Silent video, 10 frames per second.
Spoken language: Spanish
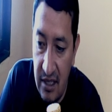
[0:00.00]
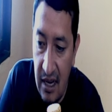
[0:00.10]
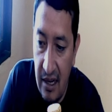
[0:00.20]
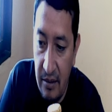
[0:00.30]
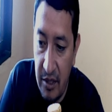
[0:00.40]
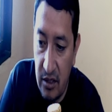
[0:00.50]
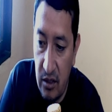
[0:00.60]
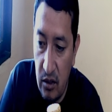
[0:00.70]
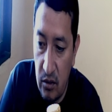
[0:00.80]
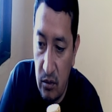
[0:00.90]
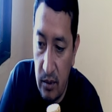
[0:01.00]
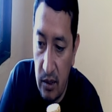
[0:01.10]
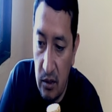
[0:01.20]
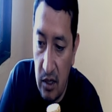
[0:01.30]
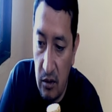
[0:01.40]
de la eliminación de los
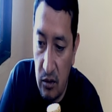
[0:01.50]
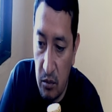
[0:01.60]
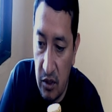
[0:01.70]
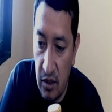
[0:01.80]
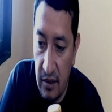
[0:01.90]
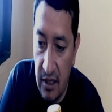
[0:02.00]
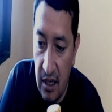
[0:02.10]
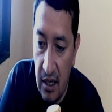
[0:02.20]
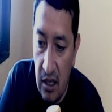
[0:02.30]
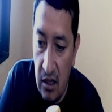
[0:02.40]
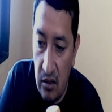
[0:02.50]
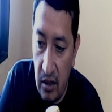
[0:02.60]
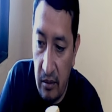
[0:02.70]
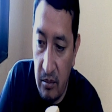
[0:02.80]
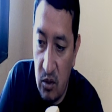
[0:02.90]
subsidios a los combustibles no
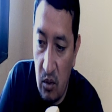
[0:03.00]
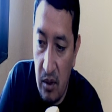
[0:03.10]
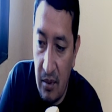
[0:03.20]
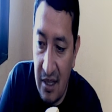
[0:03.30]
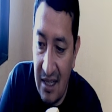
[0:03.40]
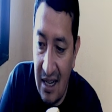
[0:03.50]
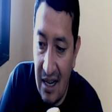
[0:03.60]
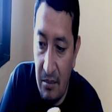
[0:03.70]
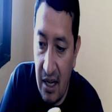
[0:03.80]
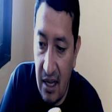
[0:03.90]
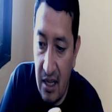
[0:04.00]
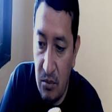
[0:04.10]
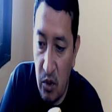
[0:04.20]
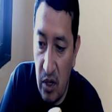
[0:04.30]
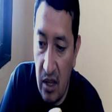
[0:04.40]
sabemos cuál va a ser el
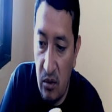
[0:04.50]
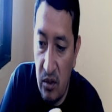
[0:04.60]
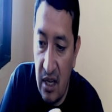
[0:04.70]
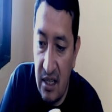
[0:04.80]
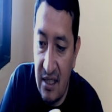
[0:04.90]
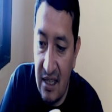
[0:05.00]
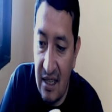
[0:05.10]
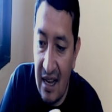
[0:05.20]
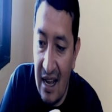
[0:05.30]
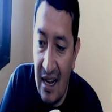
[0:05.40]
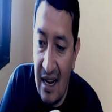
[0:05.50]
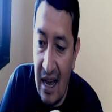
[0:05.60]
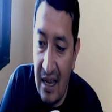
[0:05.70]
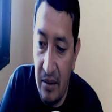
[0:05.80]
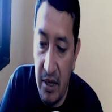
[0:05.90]
mecanismo y a dónde destinará
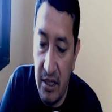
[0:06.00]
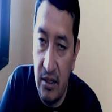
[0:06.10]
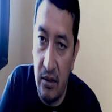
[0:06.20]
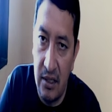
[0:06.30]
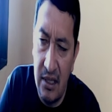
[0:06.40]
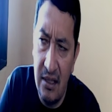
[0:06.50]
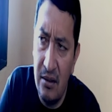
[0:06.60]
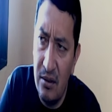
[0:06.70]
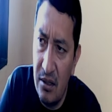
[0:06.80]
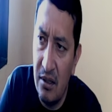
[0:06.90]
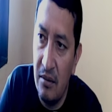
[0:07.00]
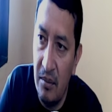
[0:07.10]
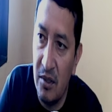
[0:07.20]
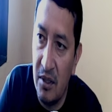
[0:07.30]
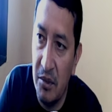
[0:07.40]
la inversión. Es que eso no
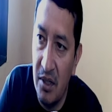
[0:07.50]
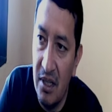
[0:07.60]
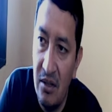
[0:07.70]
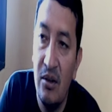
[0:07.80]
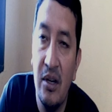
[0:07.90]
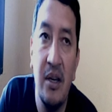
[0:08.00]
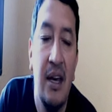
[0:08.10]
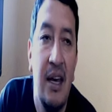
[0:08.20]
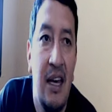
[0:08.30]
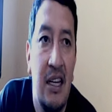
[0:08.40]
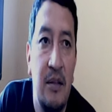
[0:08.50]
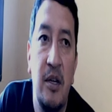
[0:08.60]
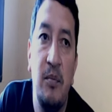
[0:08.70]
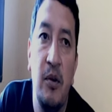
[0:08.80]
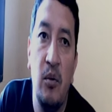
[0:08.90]
sabemos, amigo. Eso es lo que es
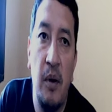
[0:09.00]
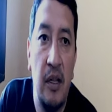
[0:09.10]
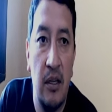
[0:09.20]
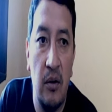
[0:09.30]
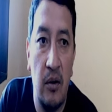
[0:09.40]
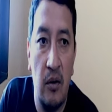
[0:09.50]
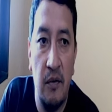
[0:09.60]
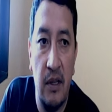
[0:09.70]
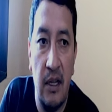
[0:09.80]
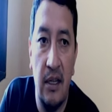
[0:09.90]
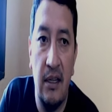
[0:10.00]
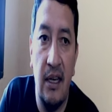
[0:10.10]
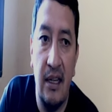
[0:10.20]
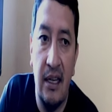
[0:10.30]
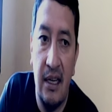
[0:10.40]
más preocupante, yo creo, al final del
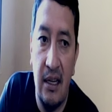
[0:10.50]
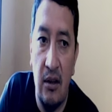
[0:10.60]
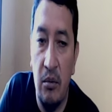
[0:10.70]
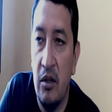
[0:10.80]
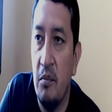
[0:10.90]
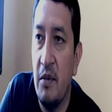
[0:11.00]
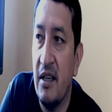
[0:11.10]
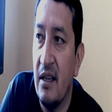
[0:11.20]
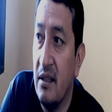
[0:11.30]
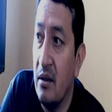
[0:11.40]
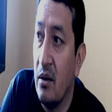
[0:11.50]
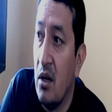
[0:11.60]
día, de que el gobierno pasa diciendo,